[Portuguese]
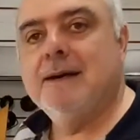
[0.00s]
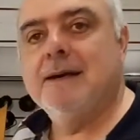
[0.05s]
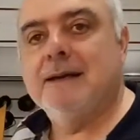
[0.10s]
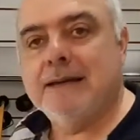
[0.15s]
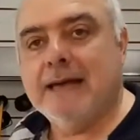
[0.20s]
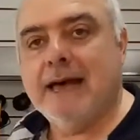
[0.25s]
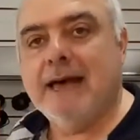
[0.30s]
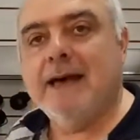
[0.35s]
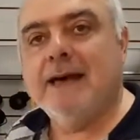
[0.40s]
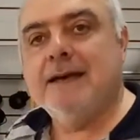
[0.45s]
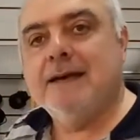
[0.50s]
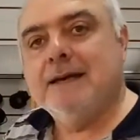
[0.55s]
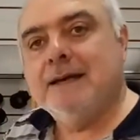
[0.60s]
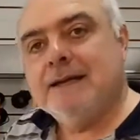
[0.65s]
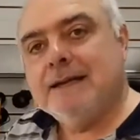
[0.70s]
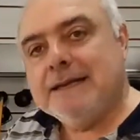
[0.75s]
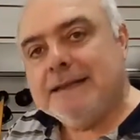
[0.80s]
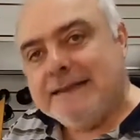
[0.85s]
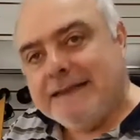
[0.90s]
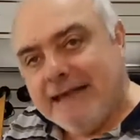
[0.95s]
né,
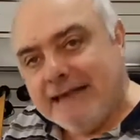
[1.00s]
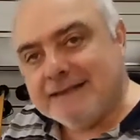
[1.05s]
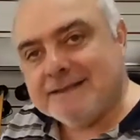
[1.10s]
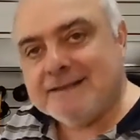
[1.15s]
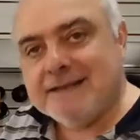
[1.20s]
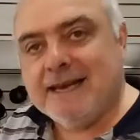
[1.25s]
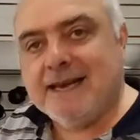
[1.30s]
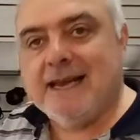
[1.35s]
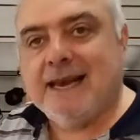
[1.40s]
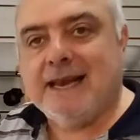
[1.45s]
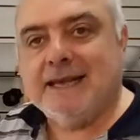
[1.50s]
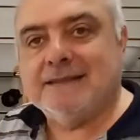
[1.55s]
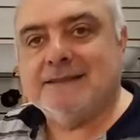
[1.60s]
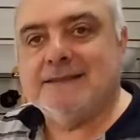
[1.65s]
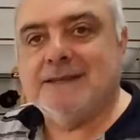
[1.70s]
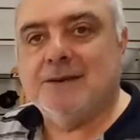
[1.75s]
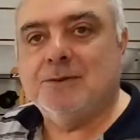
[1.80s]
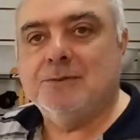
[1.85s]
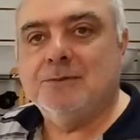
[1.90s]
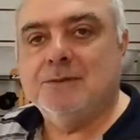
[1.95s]
nesta
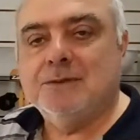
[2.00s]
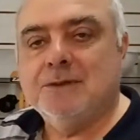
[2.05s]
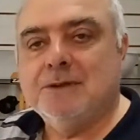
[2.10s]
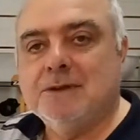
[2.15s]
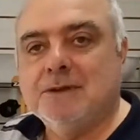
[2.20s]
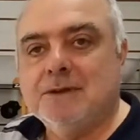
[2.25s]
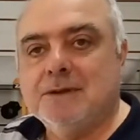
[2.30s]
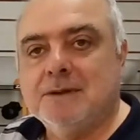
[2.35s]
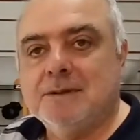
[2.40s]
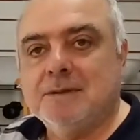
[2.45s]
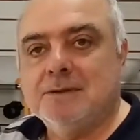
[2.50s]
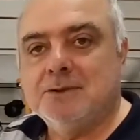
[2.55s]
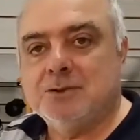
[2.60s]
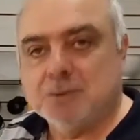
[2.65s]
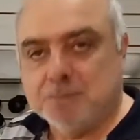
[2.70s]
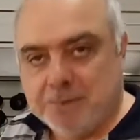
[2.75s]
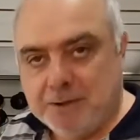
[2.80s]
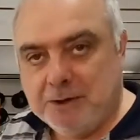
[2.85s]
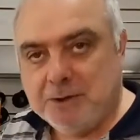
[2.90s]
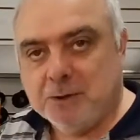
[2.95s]
relação
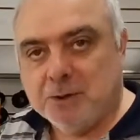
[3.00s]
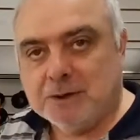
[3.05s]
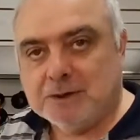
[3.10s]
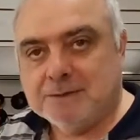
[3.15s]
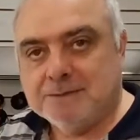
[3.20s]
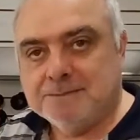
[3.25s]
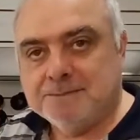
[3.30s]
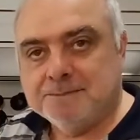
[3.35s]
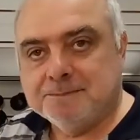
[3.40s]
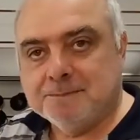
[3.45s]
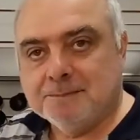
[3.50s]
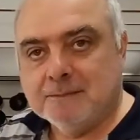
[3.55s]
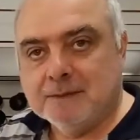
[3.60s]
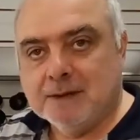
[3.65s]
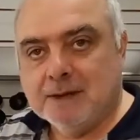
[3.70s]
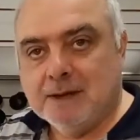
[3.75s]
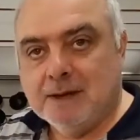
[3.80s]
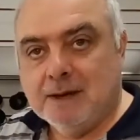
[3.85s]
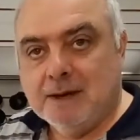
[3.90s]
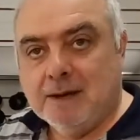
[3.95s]
superior.
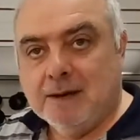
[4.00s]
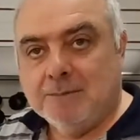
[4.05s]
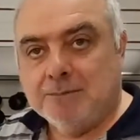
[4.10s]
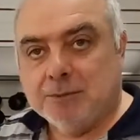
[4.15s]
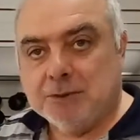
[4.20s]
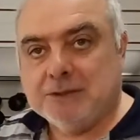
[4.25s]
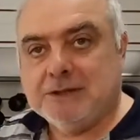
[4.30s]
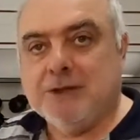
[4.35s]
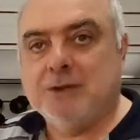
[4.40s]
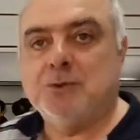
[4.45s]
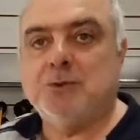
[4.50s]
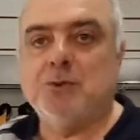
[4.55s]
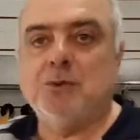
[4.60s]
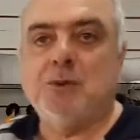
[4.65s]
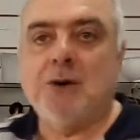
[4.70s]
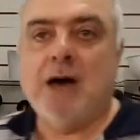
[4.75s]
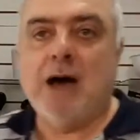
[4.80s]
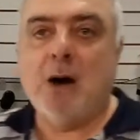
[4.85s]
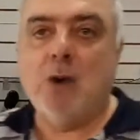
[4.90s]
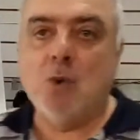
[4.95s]

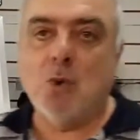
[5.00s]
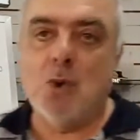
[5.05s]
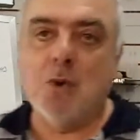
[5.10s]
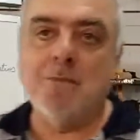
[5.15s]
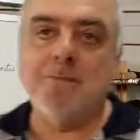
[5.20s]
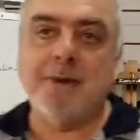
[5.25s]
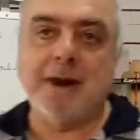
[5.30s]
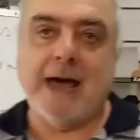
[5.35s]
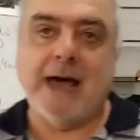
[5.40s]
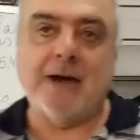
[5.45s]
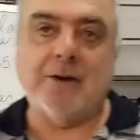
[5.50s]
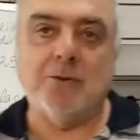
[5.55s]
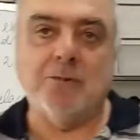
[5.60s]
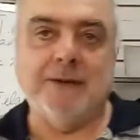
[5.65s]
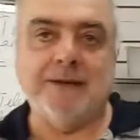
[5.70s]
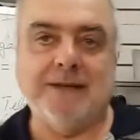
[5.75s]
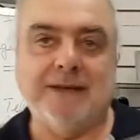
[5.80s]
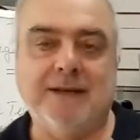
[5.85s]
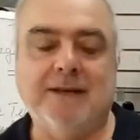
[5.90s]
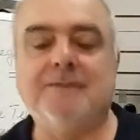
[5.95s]
Portanto, ao comprar
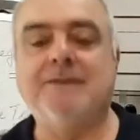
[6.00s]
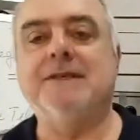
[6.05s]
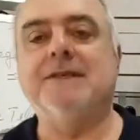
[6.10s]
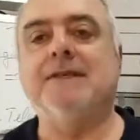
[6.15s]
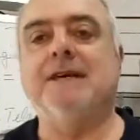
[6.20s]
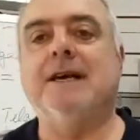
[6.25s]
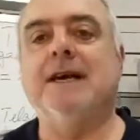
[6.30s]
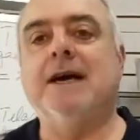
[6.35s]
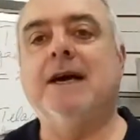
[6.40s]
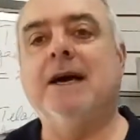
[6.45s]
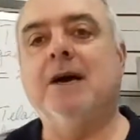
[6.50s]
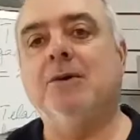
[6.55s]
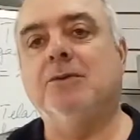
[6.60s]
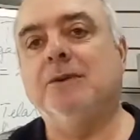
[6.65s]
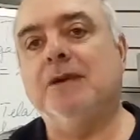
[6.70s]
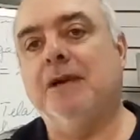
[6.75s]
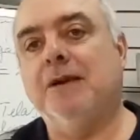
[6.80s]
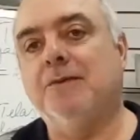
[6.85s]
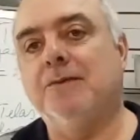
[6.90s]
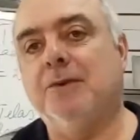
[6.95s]
uma televisão, um
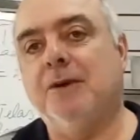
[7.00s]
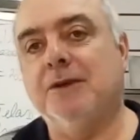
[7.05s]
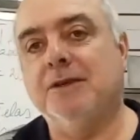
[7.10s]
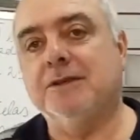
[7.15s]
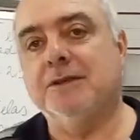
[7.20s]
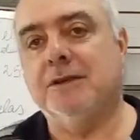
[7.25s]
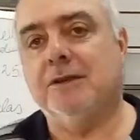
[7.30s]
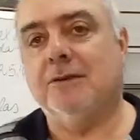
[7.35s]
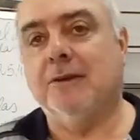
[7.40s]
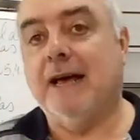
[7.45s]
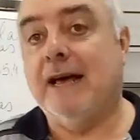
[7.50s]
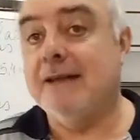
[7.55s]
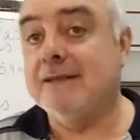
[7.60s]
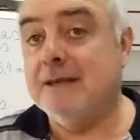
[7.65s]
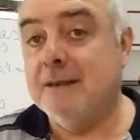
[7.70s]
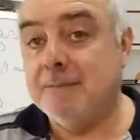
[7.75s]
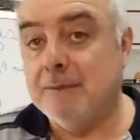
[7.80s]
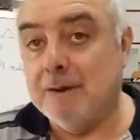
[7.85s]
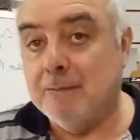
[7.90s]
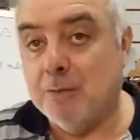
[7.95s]
telefone celular,
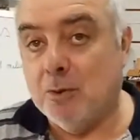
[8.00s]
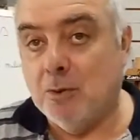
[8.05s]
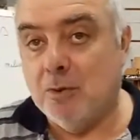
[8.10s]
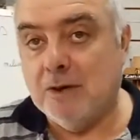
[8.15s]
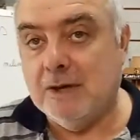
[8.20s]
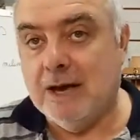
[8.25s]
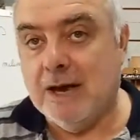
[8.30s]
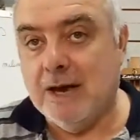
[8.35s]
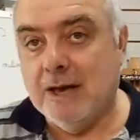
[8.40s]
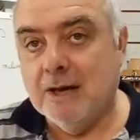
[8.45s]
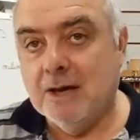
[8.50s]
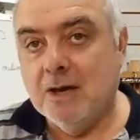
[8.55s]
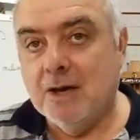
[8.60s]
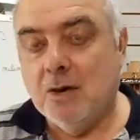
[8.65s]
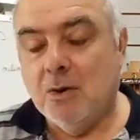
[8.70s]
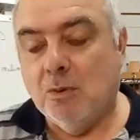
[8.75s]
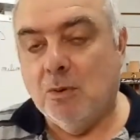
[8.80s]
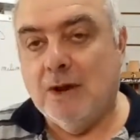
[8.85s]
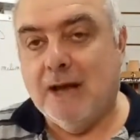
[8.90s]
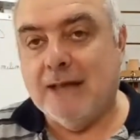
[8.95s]
sempre é bom olhar
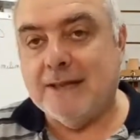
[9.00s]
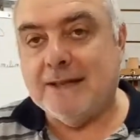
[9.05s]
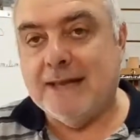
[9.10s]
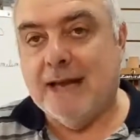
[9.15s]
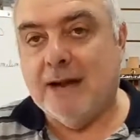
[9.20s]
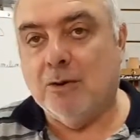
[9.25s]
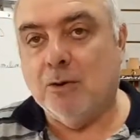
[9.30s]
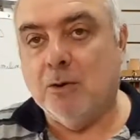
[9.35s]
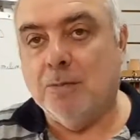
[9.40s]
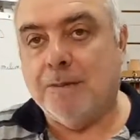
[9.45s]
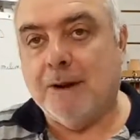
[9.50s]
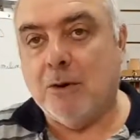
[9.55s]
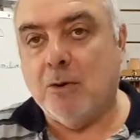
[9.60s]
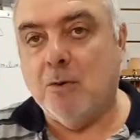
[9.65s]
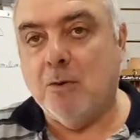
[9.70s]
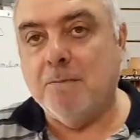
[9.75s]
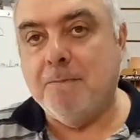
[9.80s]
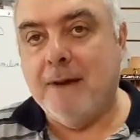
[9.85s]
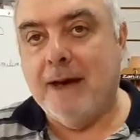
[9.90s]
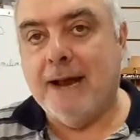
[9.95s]
o catálogo para
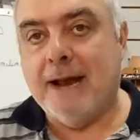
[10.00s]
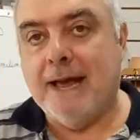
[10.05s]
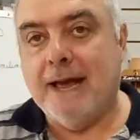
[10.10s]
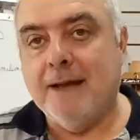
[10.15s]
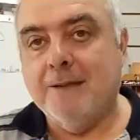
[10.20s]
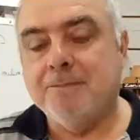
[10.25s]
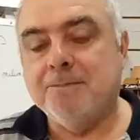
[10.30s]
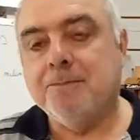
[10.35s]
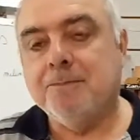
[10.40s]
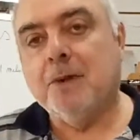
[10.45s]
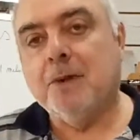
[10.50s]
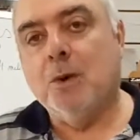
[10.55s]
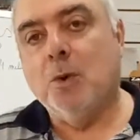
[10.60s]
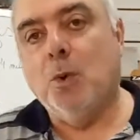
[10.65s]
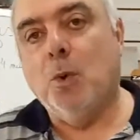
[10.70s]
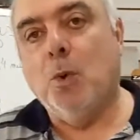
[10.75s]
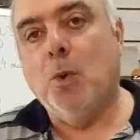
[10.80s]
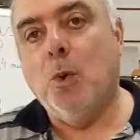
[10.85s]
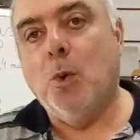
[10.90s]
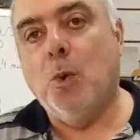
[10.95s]
comparar
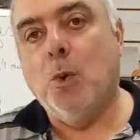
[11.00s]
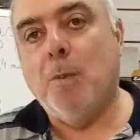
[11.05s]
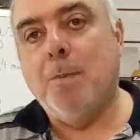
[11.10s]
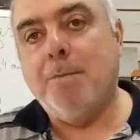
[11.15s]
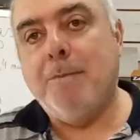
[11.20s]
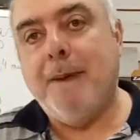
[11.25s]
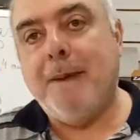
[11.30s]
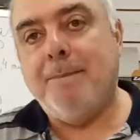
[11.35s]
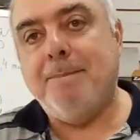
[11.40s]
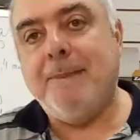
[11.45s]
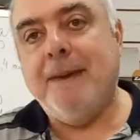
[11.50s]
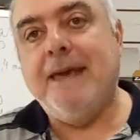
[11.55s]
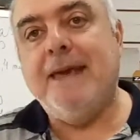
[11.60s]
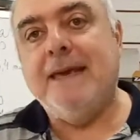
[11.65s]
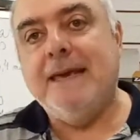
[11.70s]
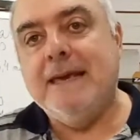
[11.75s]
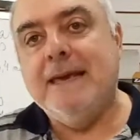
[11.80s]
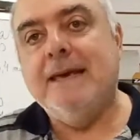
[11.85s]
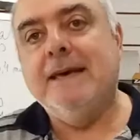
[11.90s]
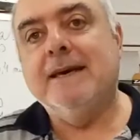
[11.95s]
o
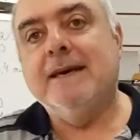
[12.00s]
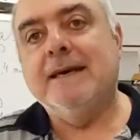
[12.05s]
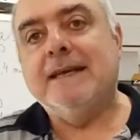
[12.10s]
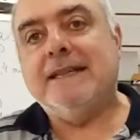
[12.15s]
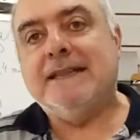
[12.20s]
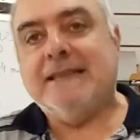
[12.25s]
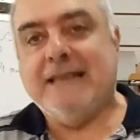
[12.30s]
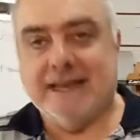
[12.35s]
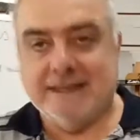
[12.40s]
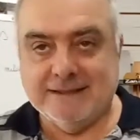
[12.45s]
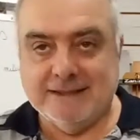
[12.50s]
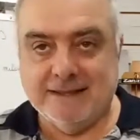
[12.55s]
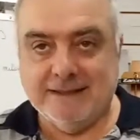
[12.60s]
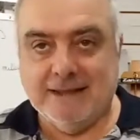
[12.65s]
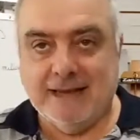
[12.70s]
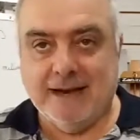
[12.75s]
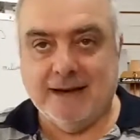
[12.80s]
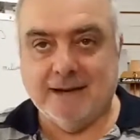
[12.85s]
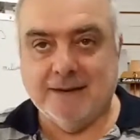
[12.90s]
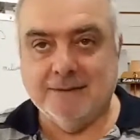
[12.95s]
PPI desta
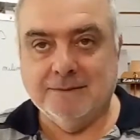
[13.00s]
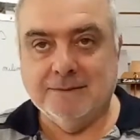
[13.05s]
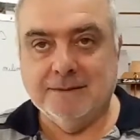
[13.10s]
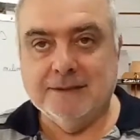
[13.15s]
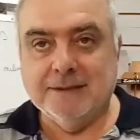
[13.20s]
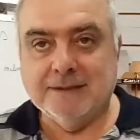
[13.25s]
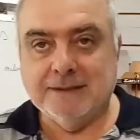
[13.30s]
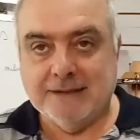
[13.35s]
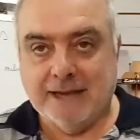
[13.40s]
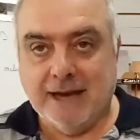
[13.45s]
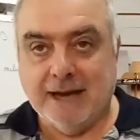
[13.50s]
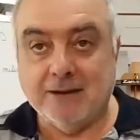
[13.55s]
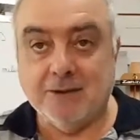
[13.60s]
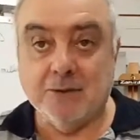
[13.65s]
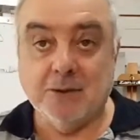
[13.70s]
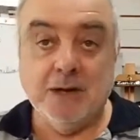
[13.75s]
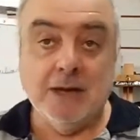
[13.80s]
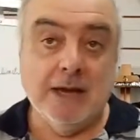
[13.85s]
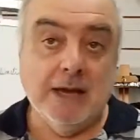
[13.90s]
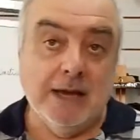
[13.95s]
tela,
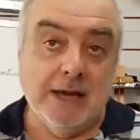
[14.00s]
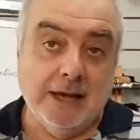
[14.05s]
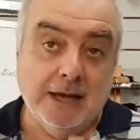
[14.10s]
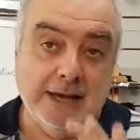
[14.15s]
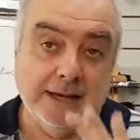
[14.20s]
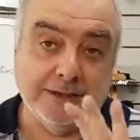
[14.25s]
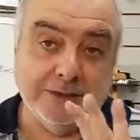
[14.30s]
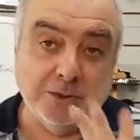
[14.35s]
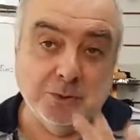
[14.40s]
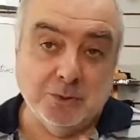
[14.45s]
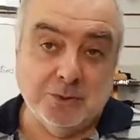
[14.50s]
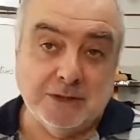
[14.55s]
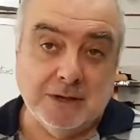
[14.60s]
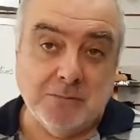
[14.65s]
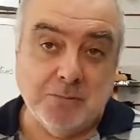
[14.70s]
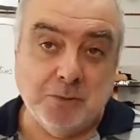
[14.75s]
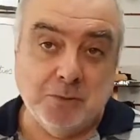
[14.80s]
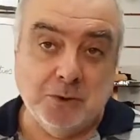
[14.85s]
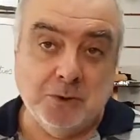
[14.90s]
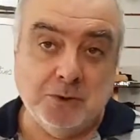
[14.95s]
certo? Eh, se usa
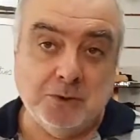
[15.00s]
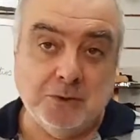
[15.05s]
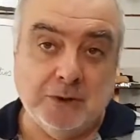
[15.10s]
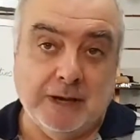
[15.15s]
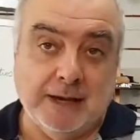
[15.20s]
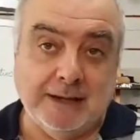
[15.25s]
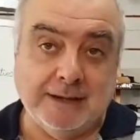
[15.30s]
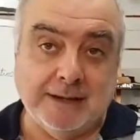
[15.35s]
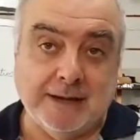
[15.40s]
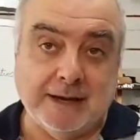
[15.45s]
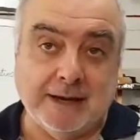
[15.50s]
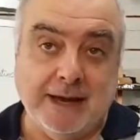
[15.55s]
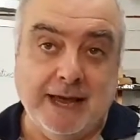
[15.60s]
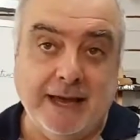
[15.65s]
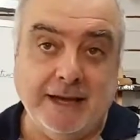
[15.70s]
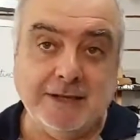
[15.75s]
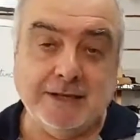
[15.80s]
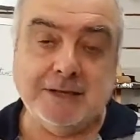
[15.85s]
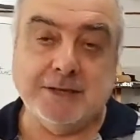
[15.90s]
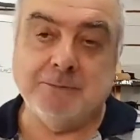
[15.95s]
muito na
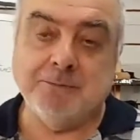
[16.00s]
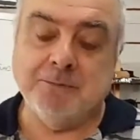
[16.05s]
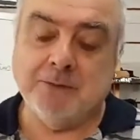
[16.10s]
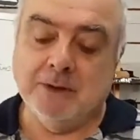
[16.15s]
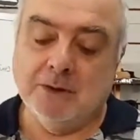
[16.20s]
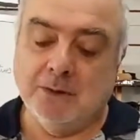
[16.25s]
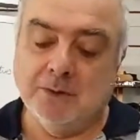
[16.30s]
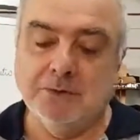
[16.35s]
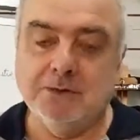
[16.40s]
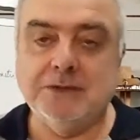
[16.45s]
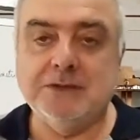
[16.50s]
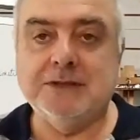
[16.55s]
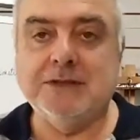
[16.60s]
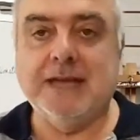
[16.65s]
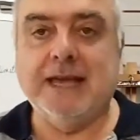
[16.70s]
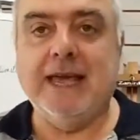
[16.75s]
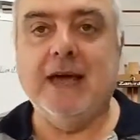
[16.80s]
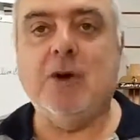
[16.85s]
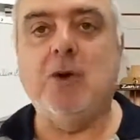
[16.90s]
internet, quando se quer